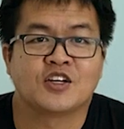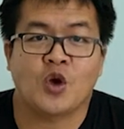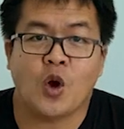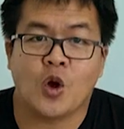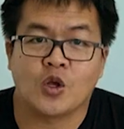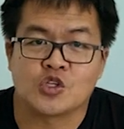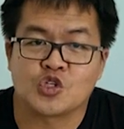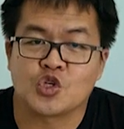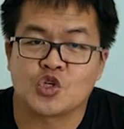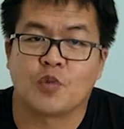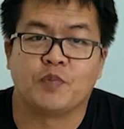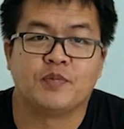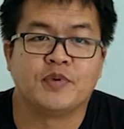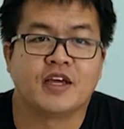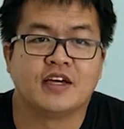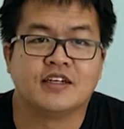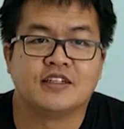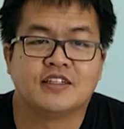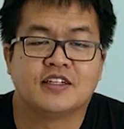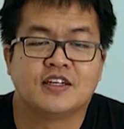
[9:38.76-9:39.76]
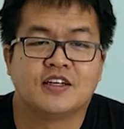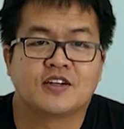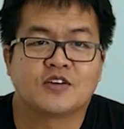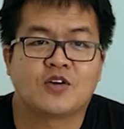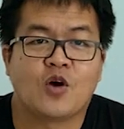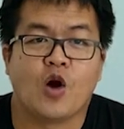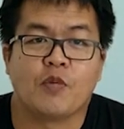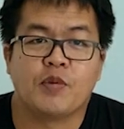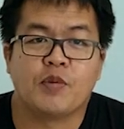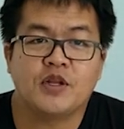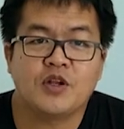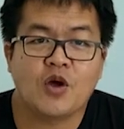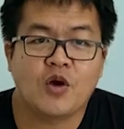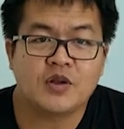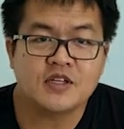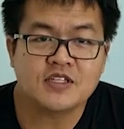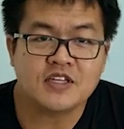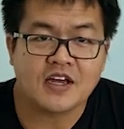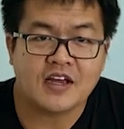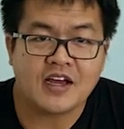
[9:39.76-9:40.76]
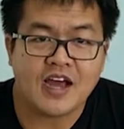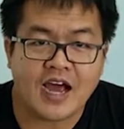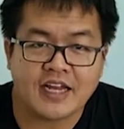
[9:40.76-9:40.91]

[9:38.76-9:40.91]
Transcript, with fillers: ก่อนจบเนี่ยขอพี่น้องที่จะ